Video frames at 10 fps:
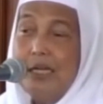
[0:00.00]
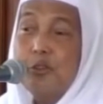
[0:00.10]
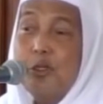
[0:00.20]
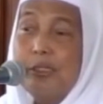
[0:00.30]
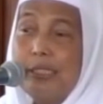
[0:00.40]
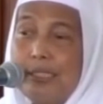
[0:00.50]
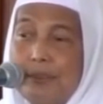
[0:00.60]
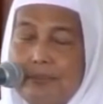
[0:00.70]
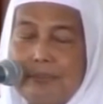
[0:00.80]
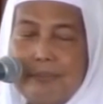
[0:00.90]
Al-Ansari.
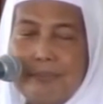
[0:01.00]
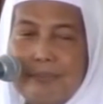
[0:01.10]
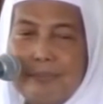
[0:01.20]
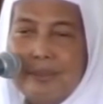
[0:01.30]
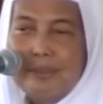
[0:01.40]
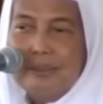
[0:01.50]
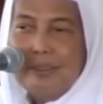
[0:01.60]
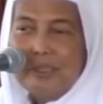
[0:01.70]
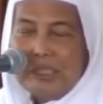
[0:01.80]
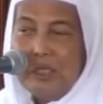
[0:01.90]

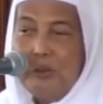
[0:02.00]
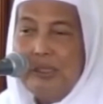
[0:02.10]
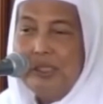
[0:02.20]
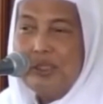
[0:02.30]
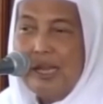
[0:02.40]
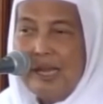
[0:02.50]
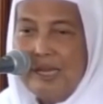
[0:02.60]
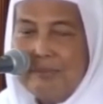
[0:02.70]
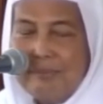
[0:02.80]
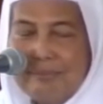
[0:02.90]
Syekhul
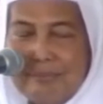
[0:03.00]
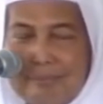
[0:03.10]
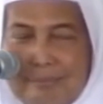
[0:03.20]
Islam.